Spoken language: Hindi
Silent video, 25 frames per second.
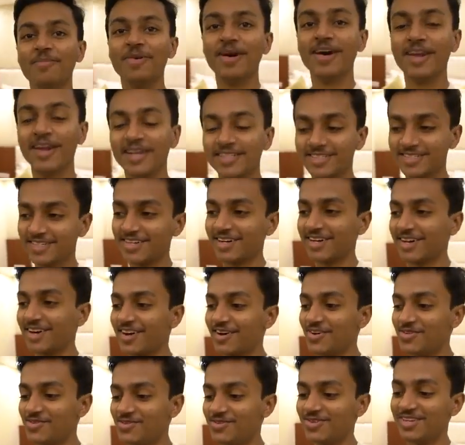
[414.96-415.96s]
और मैं रेस्ट कर
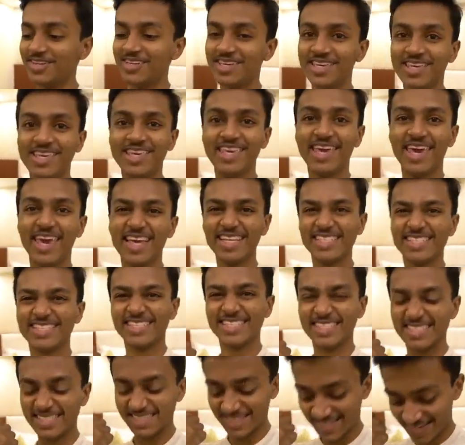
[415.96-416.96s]
रहा हूँ
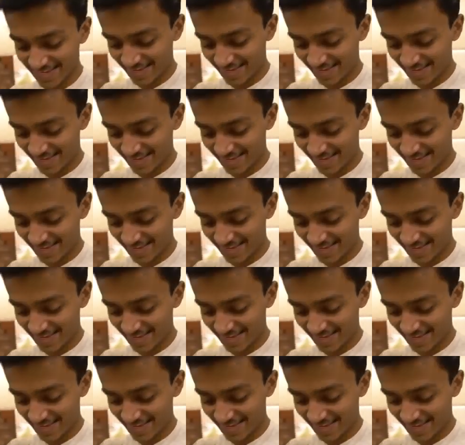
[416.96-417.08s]
यस